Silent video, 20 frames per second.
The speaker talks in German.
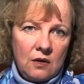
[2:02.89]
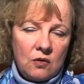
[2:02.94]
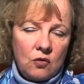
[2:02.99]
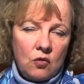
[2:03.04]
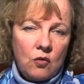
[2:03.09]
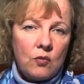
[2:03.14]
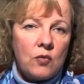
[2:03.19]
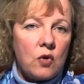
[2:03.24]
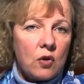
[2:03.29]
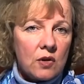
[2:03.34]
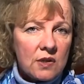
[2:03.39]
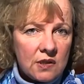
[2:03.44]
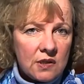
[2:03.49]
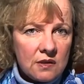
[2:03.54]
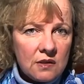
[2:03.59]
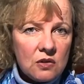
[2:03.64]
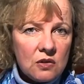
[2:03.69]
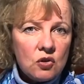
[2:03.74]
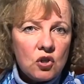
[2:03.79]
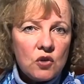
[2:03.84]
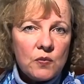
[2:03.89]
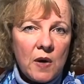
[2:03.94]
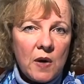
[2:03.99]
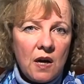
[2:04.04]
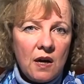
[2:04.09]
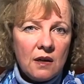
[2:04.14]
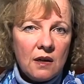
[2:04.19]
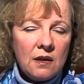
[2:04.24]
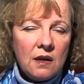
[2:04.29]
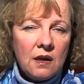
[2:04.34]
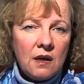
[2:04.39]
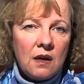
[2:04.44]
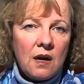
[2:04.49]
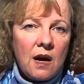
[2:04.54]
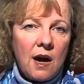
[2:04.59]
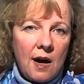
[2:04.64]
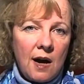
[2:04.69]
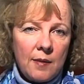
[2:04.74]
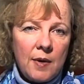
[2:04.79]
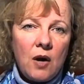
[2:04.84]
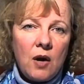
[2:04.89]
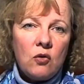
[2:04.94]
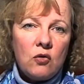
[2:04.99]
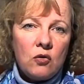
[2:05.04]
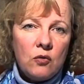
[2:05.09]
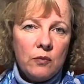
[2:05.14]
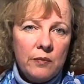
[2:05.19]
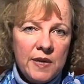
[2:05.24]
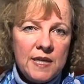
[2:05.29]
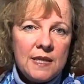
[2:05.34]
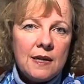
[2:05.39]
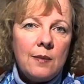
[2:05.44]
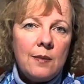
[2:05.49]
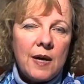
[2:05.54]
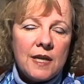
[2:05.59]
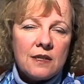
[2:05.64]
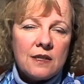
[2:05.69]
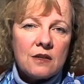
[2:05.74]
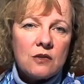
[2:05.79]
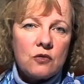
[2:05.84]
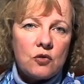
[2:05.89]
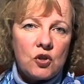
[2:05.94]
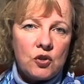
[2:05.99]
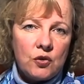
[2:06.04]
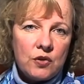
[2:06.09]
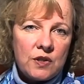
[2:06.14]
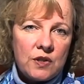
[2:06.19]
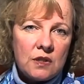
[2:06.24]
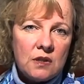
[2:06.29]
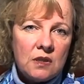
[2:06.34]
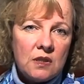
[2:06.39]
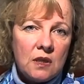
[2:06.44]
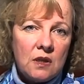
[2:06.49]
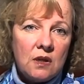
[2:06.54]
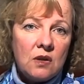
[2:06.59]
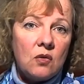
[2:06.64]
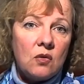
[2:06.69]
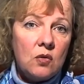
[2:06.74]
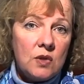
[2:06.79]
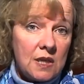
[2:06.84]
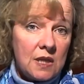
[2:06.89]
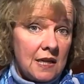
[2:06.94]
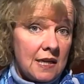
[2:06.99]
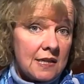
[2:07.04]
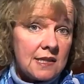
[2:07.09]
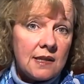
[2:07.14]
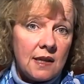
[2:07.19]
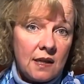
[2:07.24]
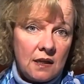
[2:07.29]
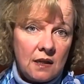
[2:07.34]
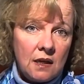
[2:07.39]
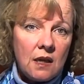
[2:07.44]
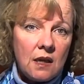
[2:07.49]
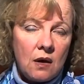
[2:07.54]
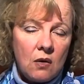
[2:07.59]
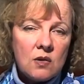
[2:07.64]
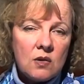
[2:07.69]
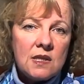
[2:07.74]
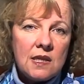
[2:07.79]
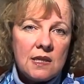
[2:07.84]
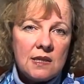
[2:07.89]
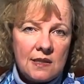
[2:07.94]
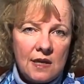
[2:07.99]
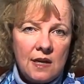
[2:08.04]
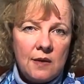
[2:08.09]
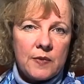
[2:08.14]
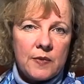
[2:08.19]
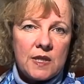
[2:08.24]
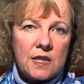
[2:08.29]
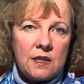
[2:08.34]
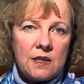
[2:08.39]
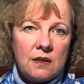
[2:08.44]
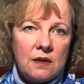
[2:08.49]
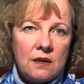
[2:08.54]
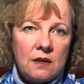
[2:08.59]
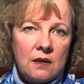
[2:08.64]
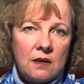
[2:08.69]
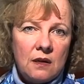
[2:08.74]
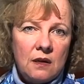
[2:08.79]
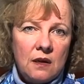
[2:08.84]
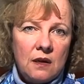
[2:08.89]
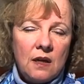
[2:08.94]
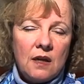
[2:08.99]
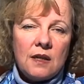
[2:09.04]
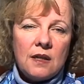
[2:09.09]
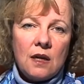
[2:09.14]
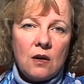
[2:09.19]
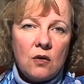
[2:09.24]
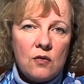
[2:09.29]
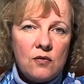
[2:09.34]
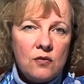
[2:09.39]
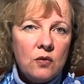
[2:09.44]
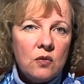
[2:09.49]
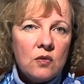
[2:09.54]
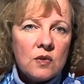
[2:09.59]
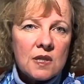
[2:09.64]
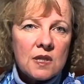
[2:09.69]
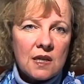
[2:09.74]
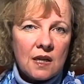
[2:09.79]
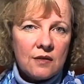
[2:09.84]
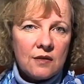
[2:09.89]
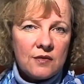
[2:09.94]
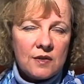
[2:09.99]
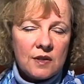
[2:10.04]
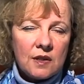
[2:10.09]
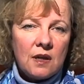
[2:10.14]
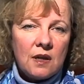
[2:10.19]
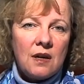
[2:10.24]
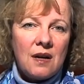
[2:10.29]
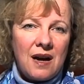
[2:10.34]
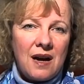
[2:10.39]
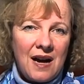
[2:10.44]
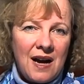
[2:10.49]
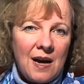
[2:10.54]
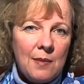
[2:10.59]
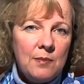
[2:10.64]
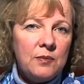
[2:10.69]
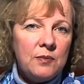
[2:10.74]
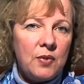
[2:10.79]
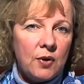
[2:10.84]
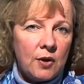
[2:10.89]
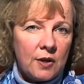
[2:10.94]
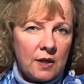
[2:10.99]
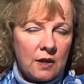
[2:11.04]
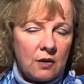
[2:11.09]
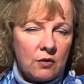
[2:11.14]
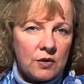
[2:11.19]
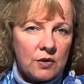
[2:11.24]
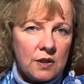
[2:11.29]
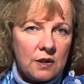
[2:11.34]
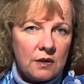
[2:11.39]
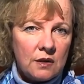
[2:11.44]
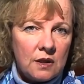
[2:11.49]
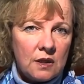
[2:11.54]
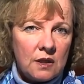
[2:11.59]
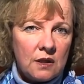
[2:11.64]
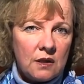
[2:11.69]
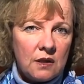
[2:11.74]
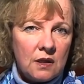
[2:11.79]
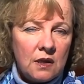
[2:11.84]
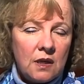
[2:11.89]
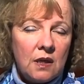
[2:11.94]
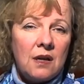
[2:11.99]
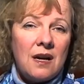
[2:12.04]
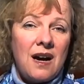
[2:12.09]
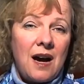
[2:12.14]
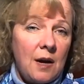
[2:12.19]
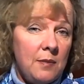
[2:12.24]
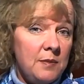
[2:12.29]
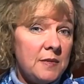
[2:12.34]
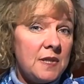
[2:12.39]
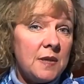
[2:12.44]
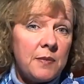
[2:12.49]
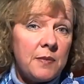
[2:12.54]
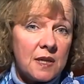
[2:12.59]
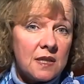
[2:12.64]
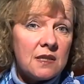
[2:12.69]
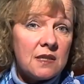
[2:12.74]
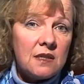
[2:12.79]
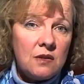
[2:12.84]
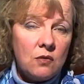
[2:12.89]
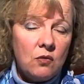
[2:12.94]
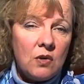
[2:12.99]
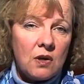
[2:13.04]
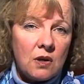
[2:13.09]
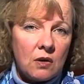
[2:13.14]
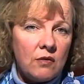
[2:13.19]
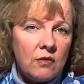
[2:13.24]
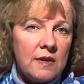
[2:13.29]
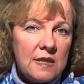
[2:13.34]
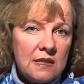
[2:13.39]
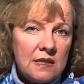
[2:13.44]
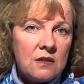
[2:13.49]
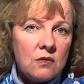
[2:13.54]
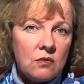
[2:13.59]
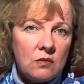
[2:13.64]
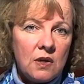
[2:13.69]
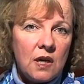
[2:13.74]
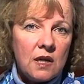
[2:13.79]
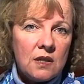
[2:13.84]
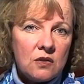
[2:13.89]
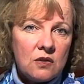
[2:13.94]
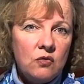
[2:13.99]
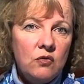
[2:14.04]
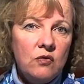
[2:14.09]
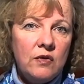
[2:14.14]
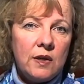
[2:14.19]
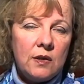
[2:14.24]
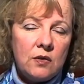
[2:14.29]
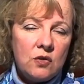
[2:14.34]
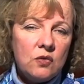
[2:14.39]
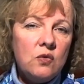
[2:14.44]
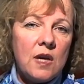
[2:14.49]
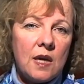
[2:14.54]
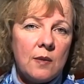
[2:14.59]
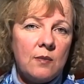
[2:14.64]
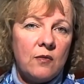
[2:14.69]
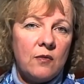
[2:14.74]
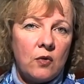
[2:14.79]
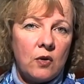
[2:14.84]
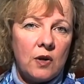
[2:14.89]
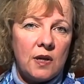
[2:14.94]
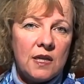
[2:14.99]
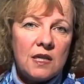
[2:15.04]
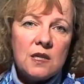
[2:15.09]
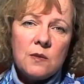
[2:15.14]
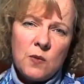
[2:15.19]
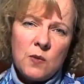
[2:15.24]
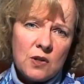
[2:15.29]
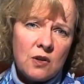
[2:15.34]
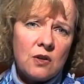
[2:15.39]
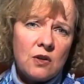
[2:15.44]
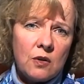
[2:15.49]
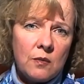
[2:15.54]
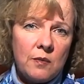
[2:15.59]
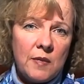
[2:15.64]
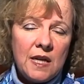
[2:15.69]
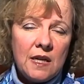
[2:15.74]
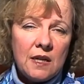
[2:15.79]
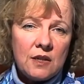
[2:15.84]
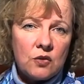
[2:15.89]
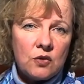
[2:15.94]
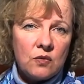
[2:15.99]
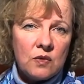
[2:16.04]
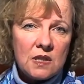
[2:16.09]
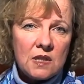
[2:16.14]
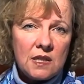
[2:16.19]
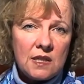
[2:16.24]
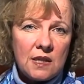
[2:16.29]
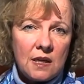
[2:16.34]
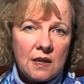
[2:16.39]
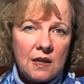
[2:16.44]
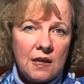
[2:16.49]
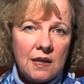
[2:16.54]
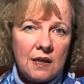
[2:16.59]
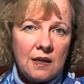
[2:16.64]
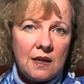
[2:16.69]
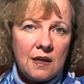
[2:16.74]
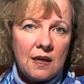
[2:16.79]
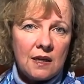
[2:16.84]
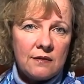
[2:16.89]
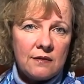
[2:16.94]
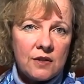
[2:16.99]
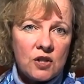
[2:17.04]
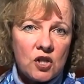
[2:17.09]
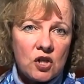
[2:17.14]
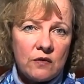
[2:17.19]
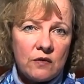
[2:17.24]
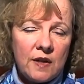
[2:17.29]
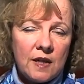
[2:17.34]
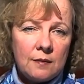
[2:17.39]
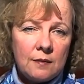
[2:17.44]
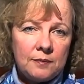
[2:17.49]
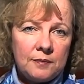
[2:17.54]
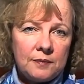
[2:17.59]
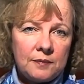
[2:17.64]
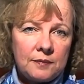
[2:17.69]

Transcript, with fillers: um Kosten zu sparen, aber auch um Mitarbeiter zu schützen und letztendlich auch sich selbst. Denn auch Führungskräfte haben Burnout, haben Depressionen, auch wenn sie es ungern zugeben wollen. Insbesondere Männer tun sich da gelegentlich etwas schwer.